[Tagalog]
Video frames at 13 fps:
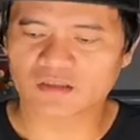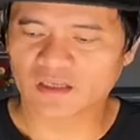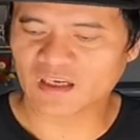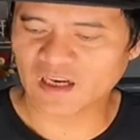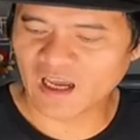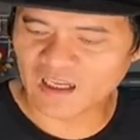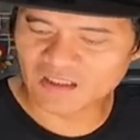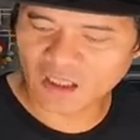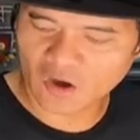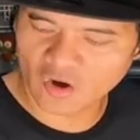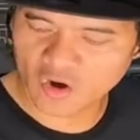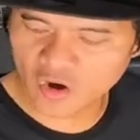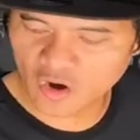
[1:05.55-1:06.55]
naglakad
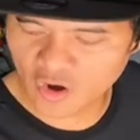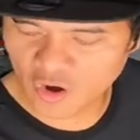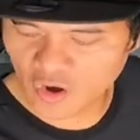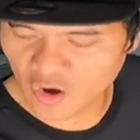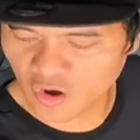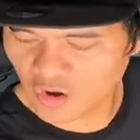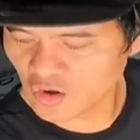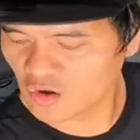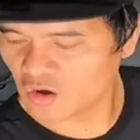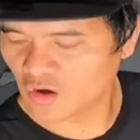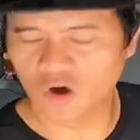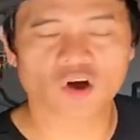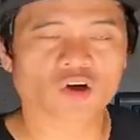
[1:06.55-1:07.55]
ako
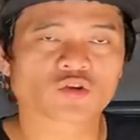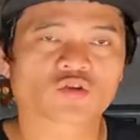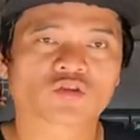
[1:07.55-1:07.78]
or